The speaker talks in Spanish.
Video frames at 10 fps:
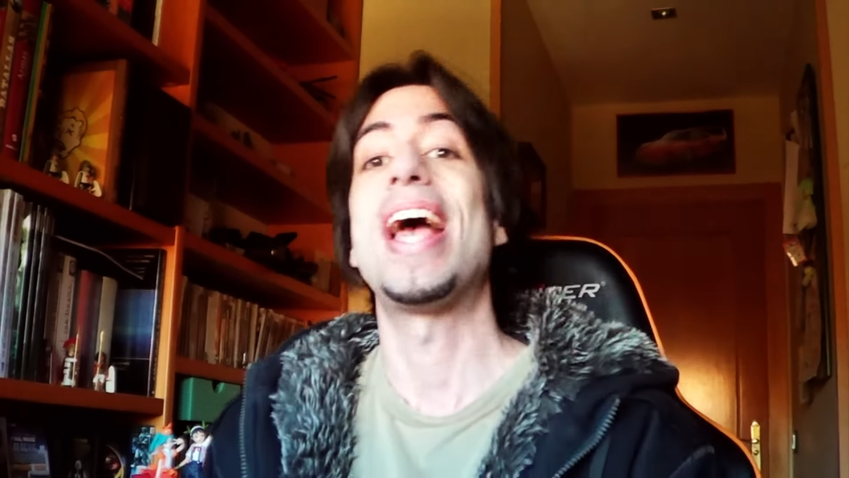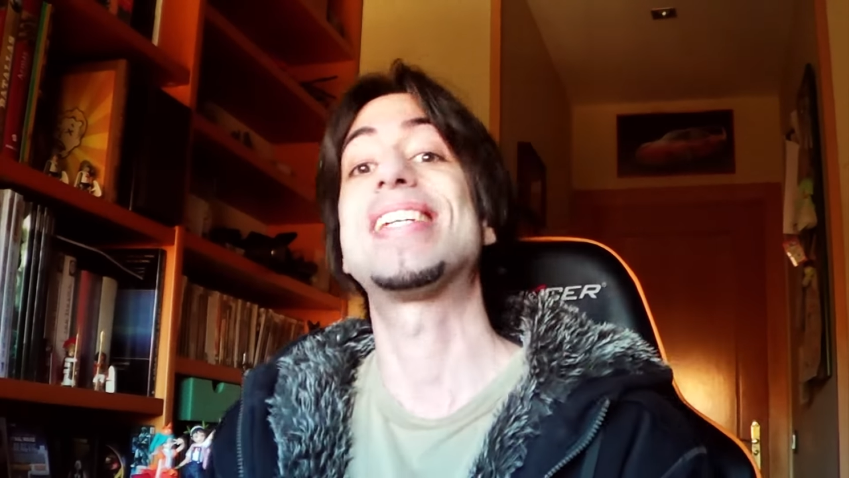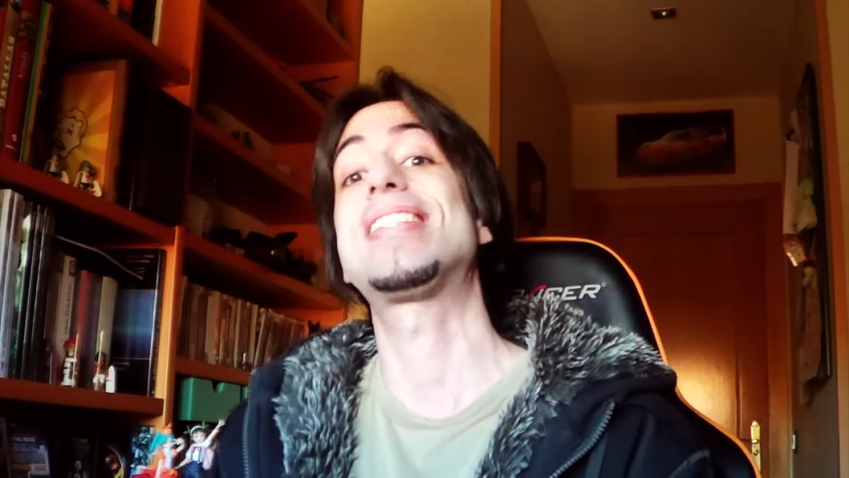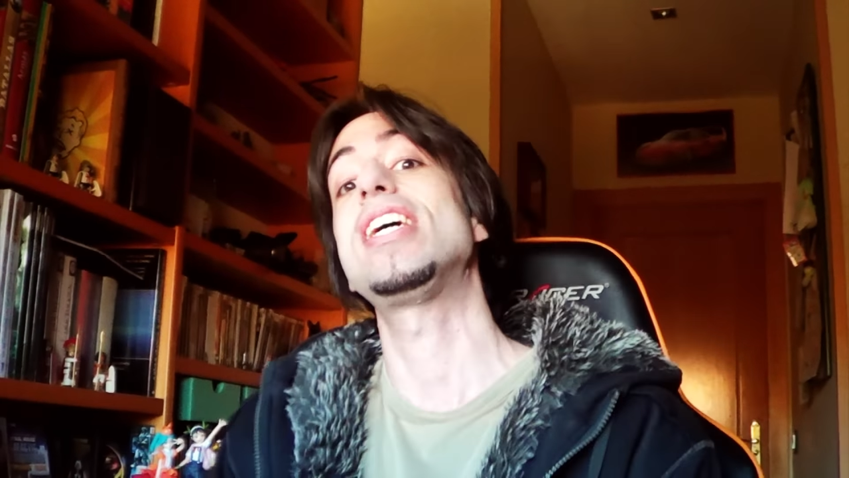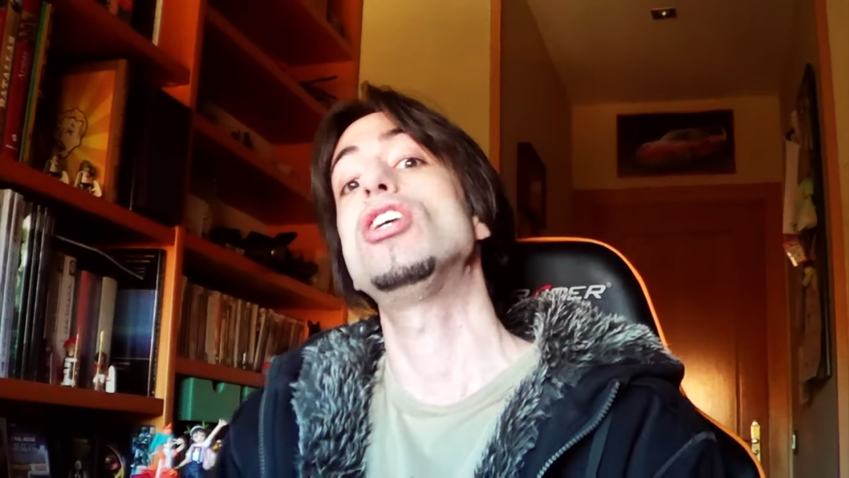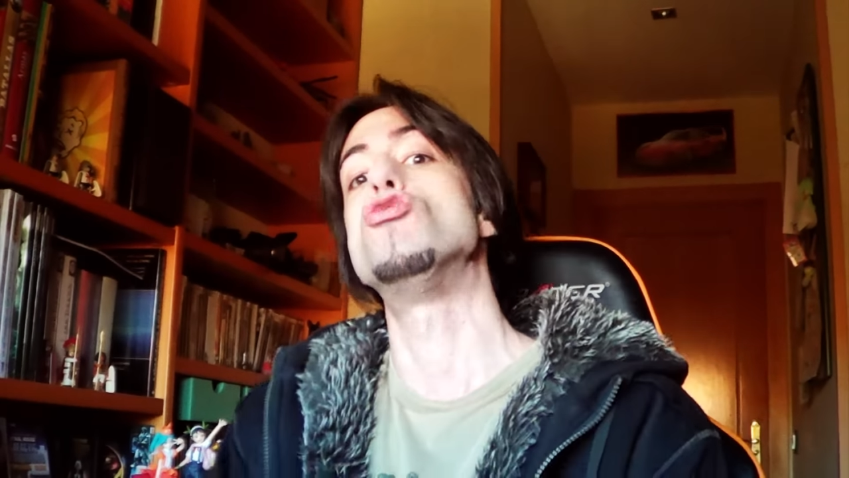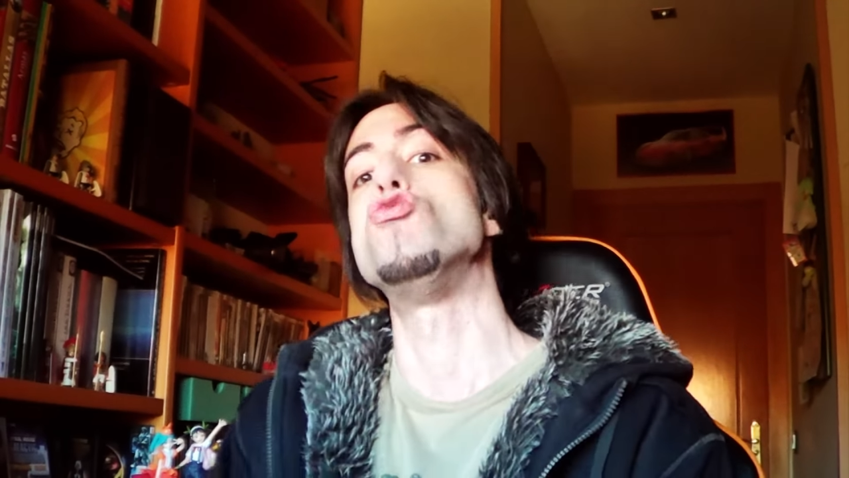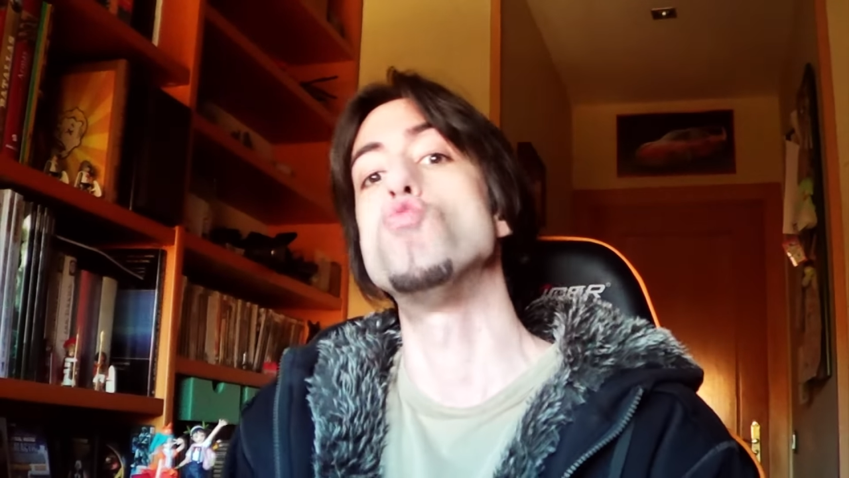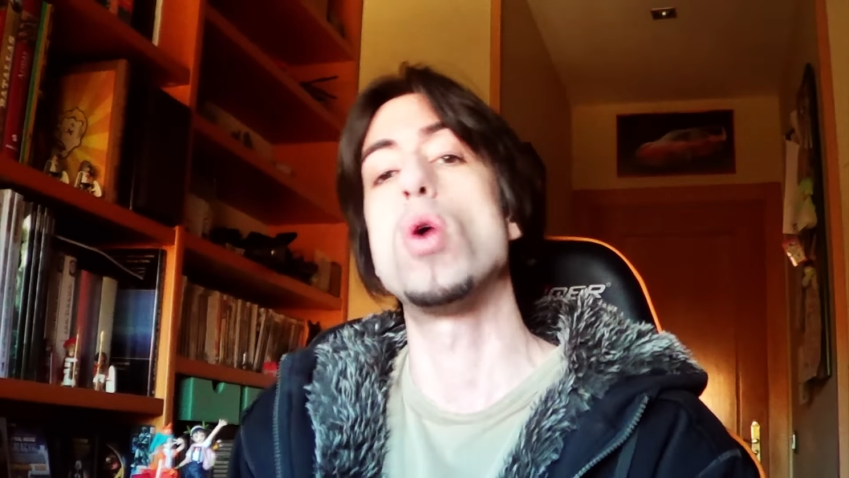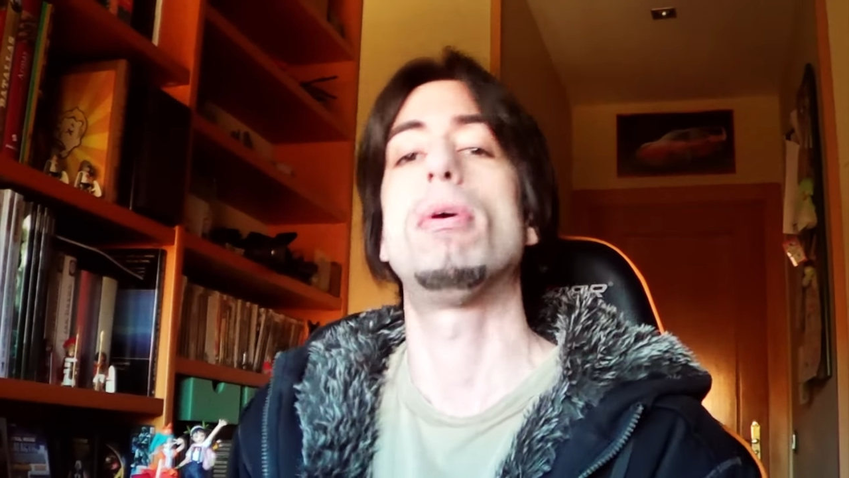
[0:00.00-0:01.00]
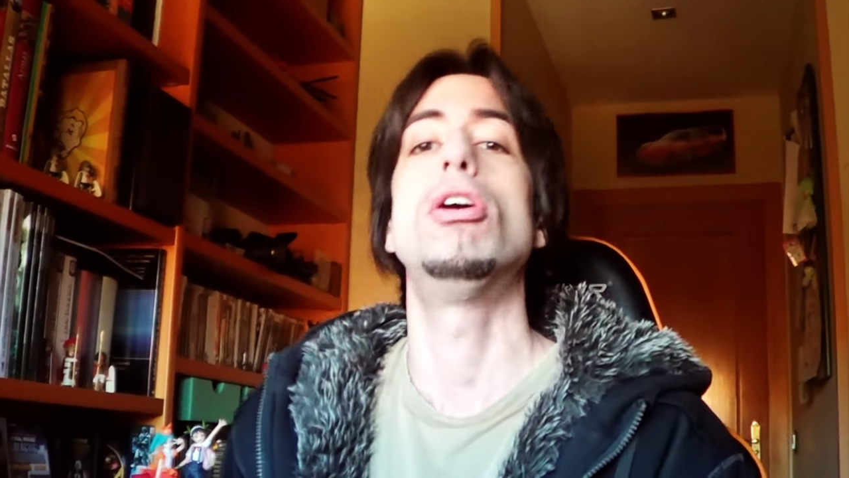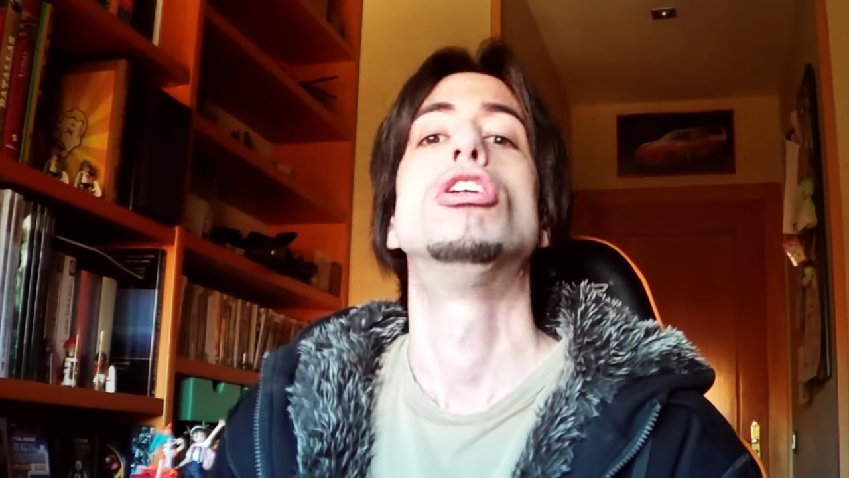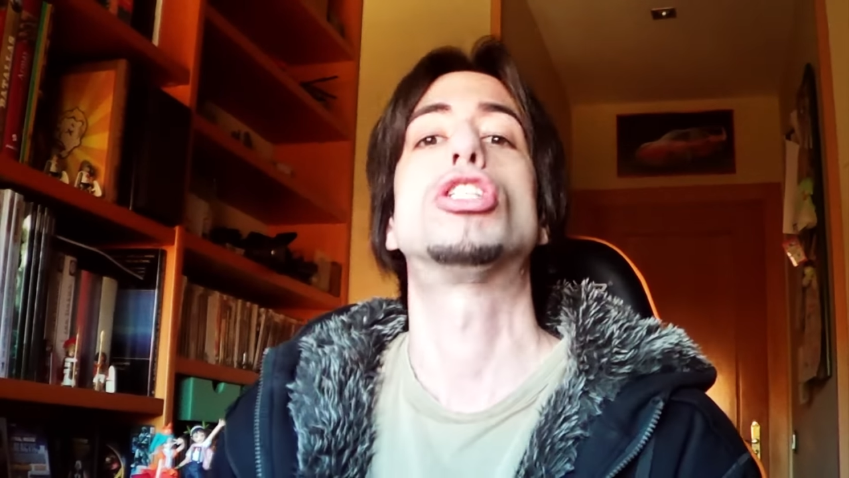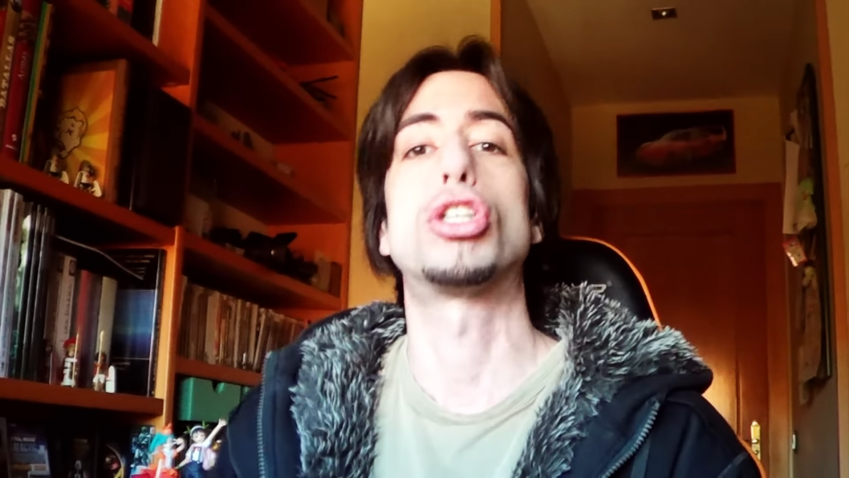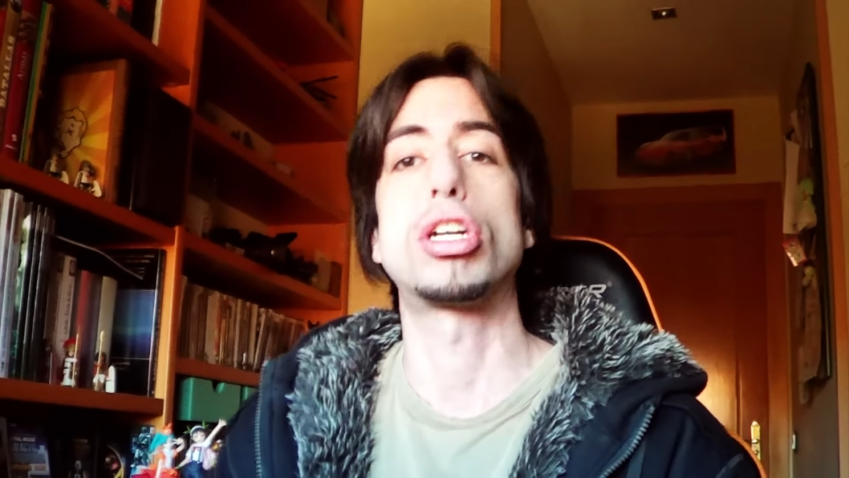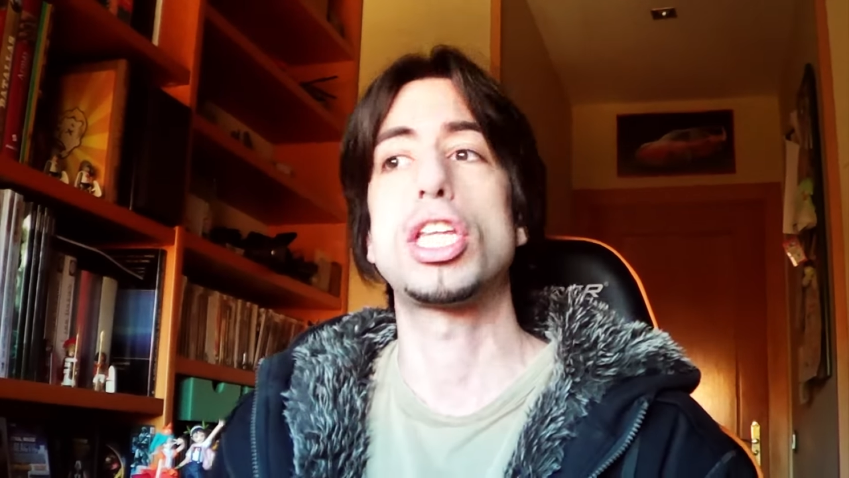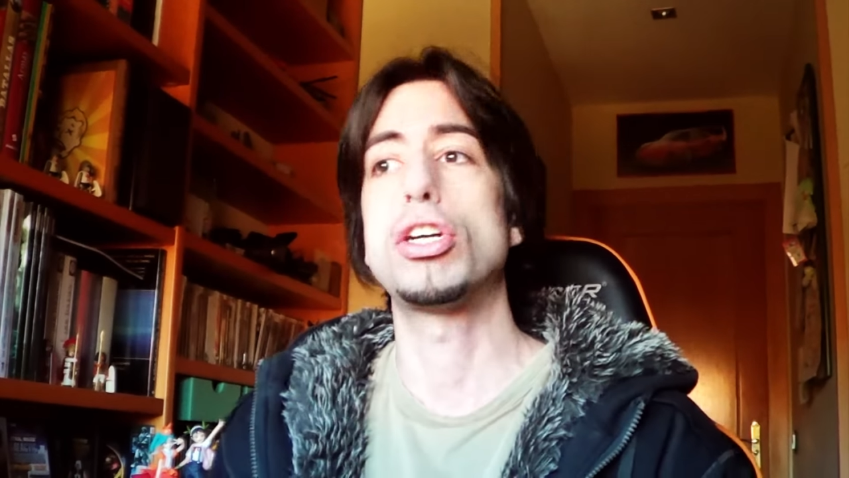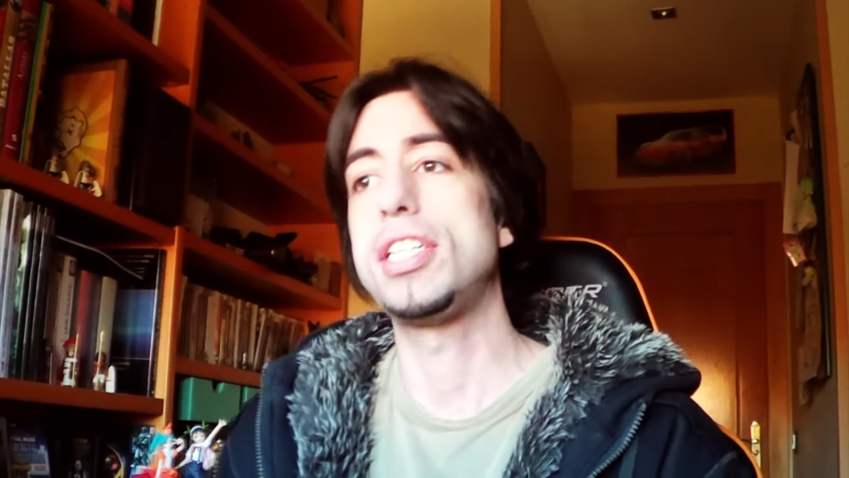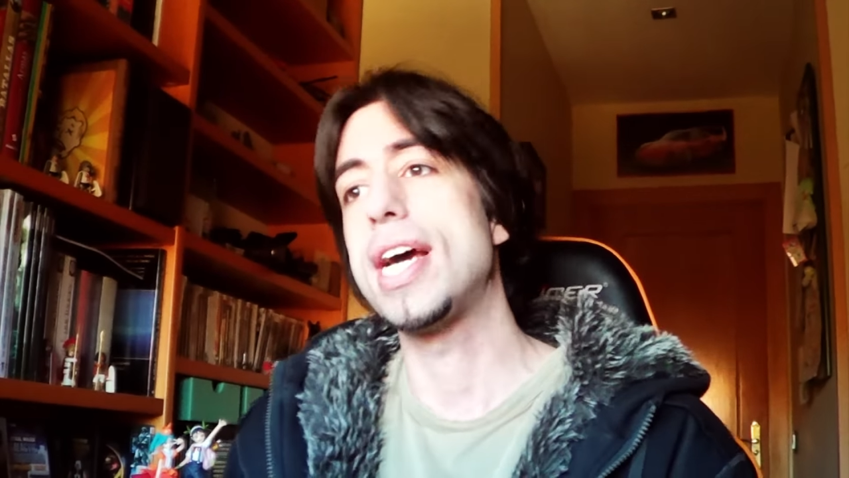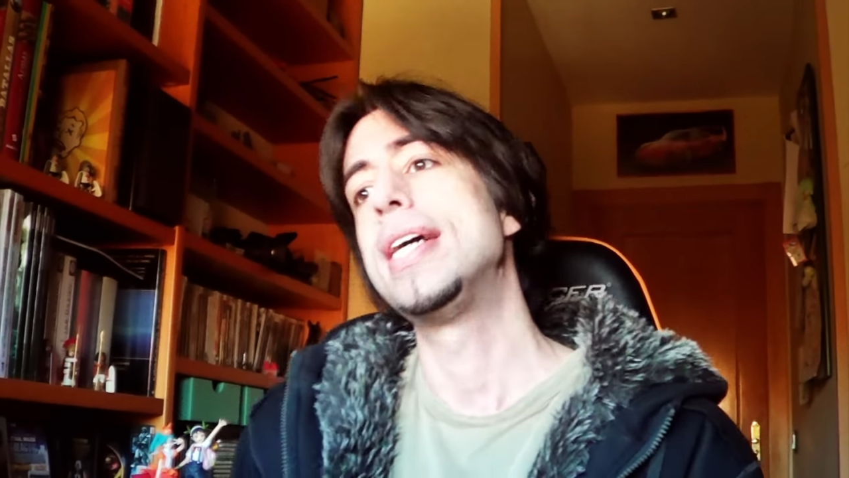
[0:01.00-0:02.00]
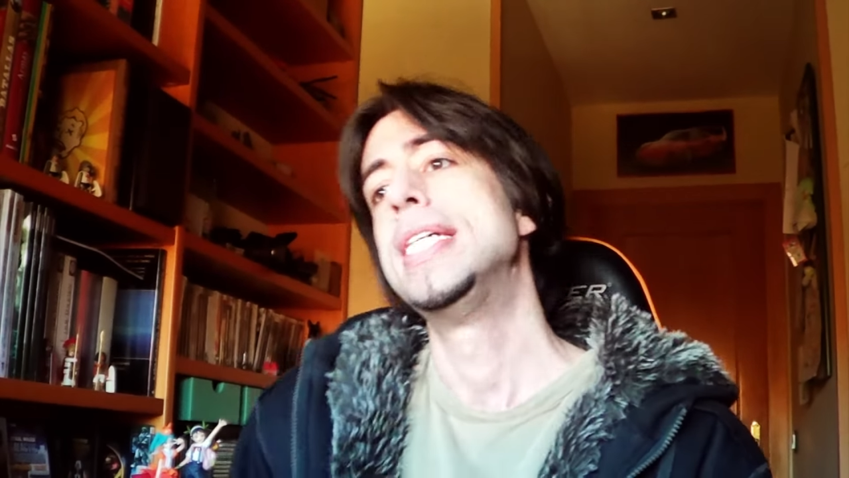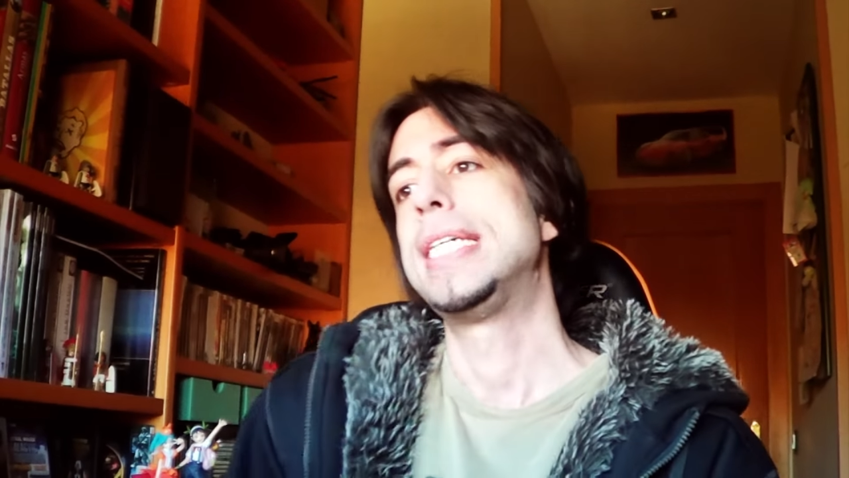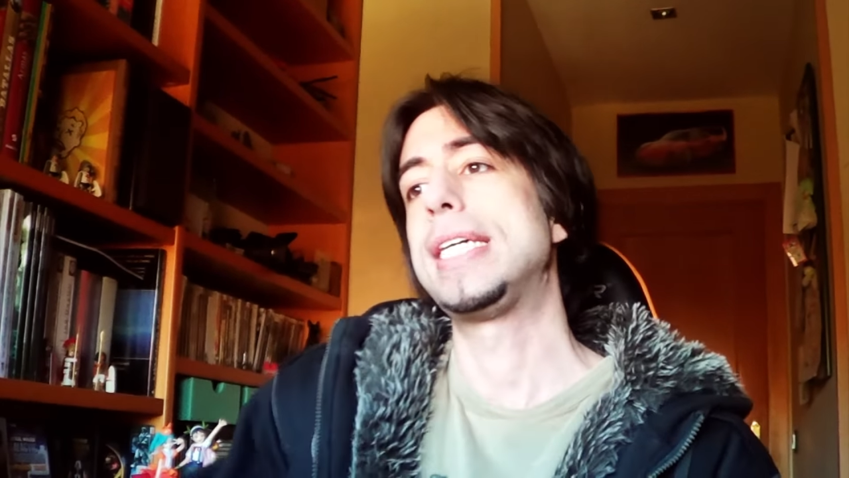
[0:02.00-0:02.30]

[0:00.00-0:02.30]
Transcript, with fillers: este nuevo sorteo ya